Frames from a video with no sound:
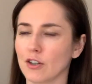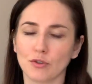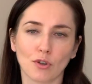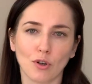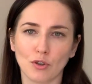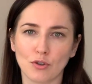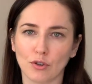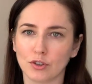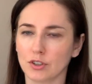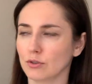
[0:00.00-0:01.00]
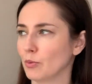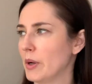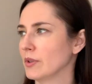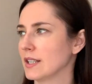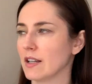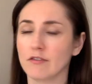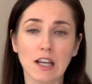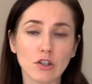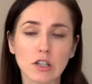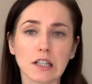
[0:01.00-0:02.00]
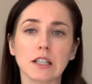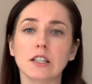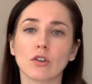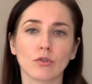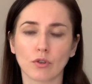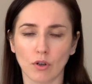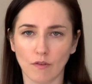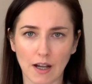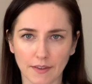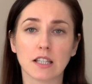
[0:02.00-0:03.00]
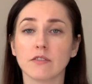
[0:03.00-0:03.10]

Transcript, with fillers: od okoliczności zupełnie zewnętrznych i niekontrolowanych.